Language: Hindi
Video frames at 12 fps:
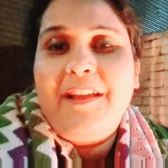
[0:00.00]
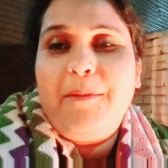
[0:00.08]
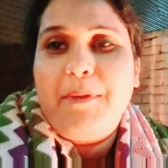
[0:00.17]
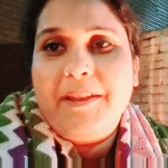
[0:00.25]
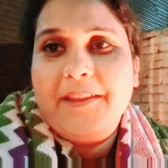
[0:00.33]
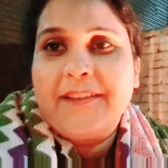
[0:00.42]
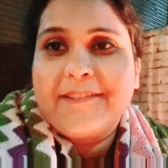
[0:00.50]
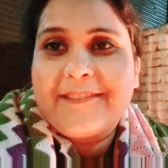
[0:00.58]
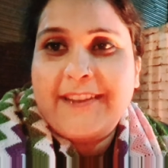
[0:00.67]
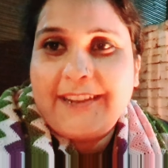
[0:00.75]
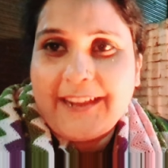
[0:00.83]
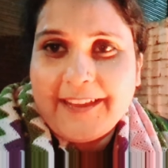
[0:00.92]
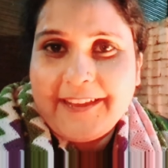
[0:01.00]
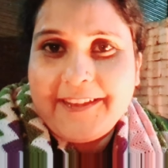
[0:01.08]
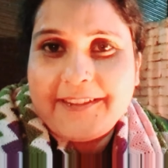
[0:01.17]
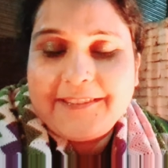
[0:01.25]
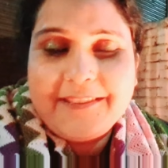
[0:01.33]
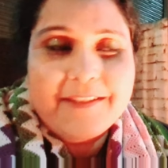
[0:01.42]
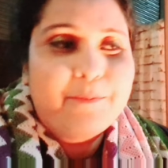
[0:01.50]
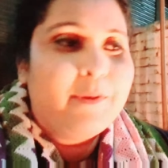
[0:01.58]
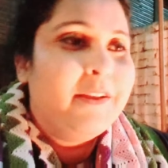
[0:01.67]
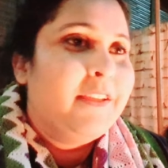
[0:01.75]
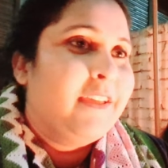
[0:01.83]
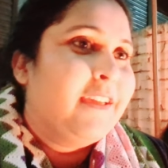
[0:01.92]
हमारी एक्स्ट्रा एट तक
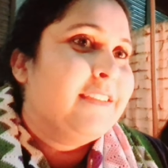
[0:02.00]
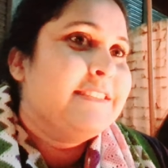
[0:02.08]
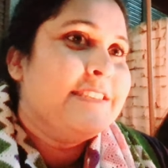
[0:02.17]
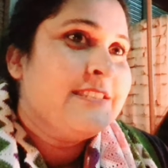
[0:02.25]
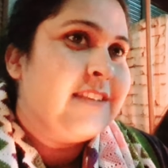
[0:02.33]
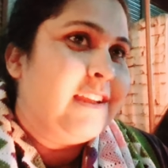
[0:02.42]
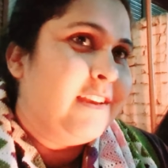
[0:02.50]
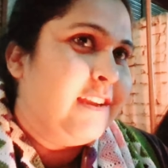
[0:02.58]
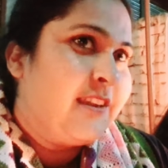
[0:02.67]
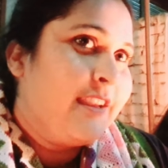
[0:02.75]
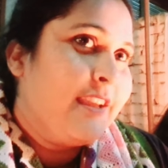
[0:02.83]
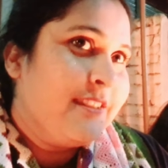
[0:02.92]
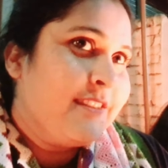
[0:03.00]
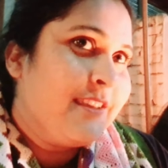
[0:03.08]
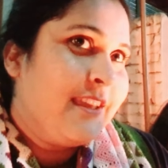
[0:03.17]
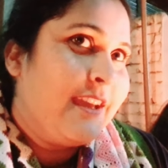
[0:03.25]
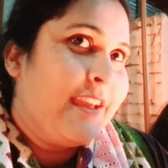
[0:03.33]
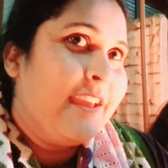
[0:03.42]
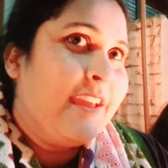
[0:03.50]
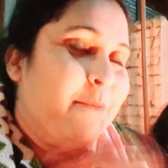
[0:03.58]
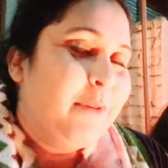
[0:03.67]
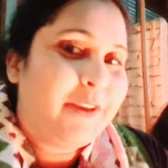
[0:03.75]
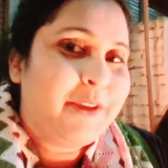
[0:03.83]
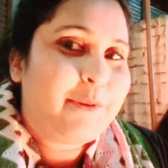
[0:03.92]
पड़ी है जीसा ने टेंथ किया है
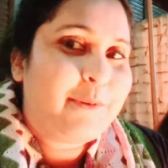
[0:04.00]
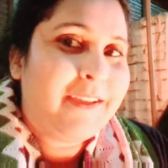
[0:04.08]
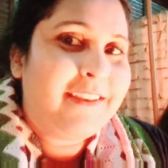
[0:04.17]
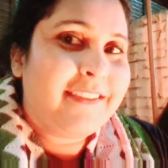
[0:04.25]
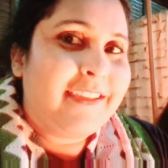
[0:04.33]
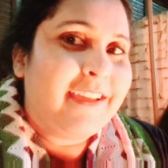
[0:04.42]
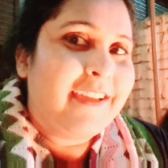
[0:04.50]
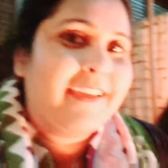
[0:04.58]
मैंने ट्वेल्व किया